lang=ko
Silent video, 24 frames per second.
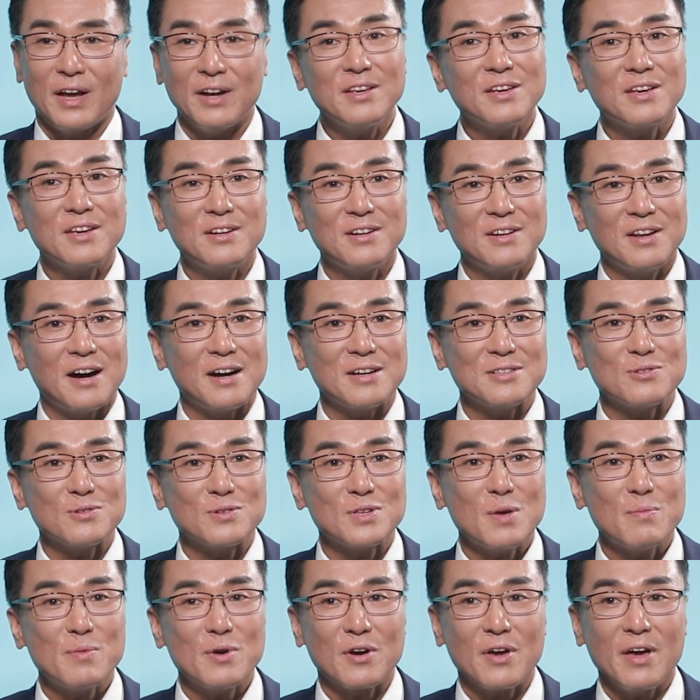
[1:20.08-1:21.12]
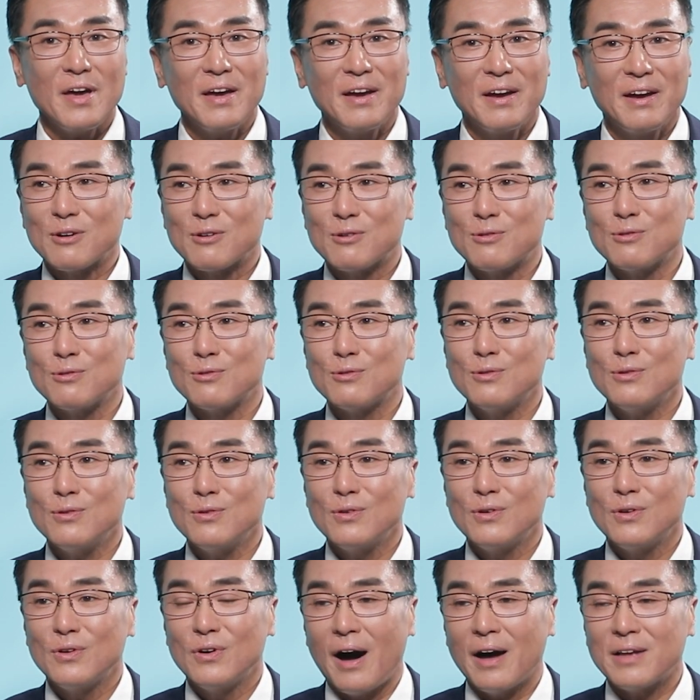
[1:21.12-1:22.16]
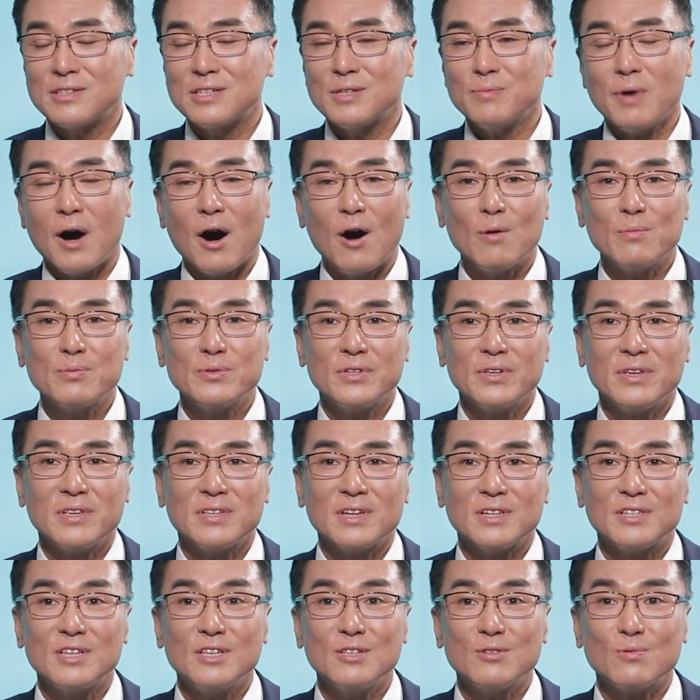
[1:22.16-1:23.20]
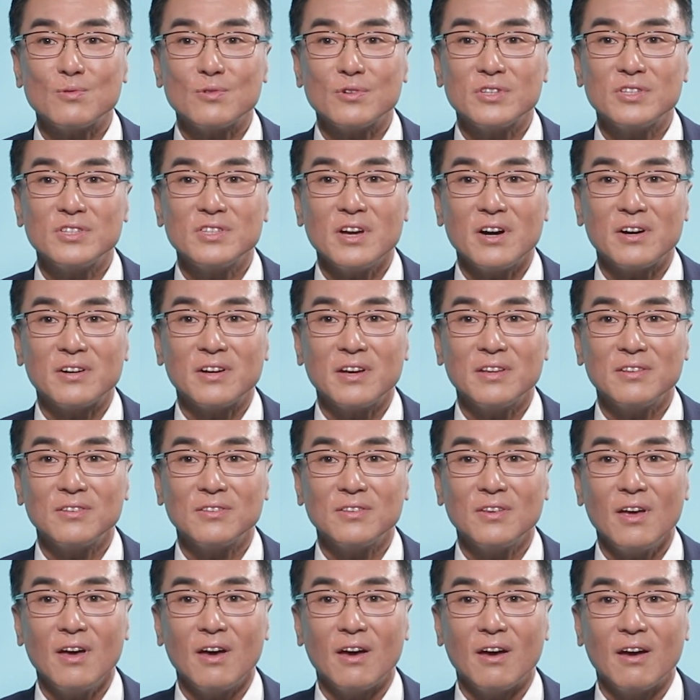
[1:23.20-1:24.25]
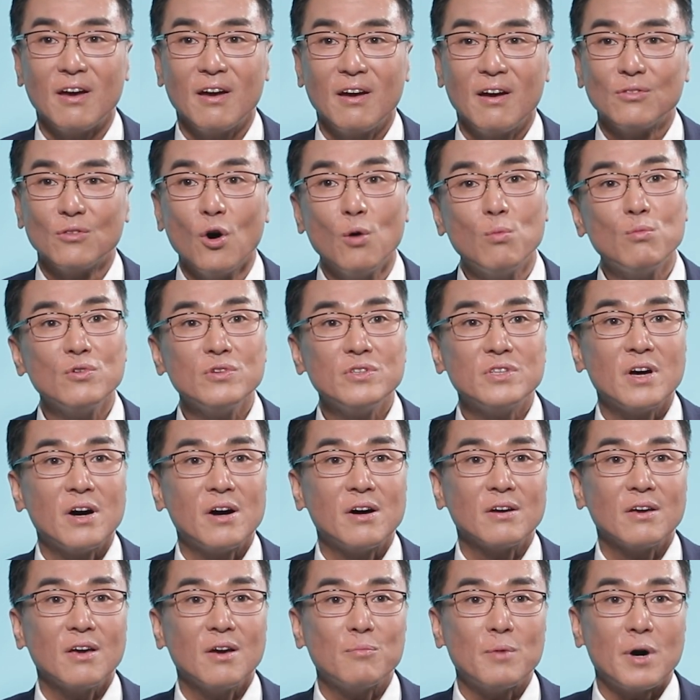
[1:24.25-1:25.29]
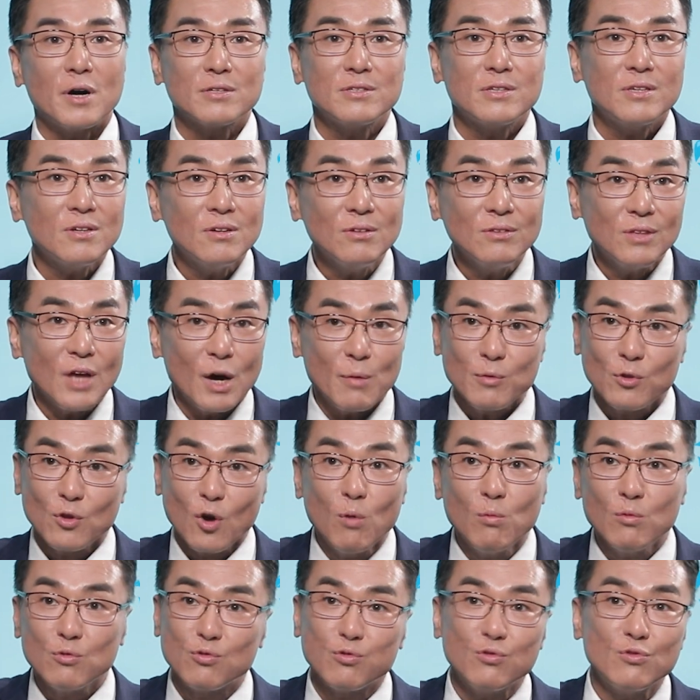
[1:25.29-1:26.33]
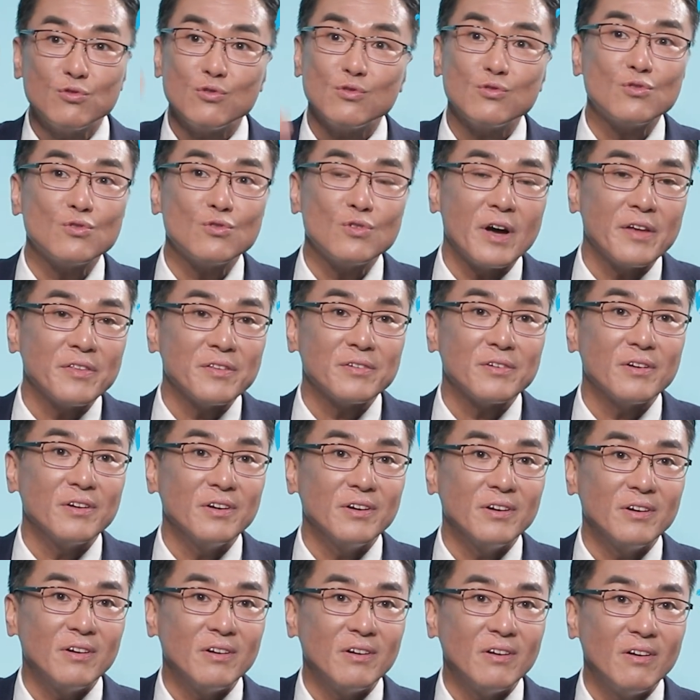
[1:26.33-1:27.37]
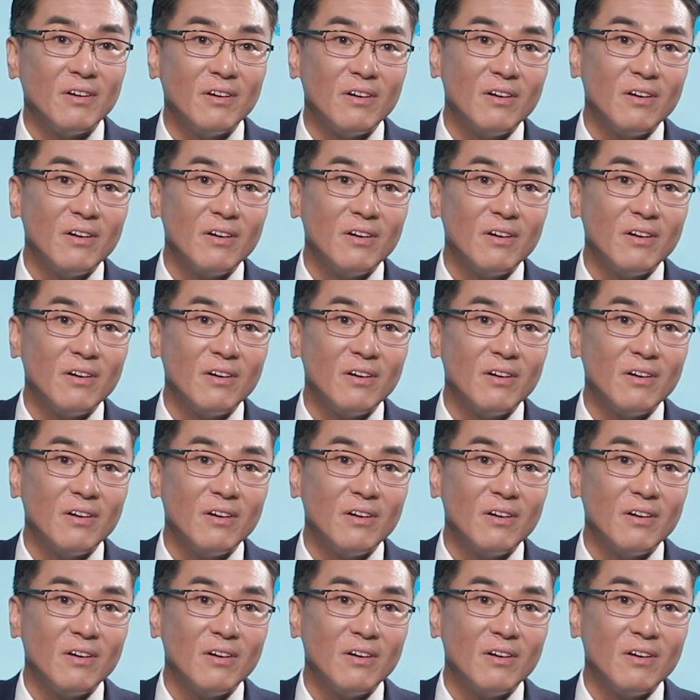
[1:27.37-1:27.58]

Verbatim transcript: 달리기를 나갔죠, 새벽에. 그리고 아침 9시 이제 시술을 시작을 했는데 너무 이상한 게 막 식은땀이 너무 줄줄줄 나는 거예요.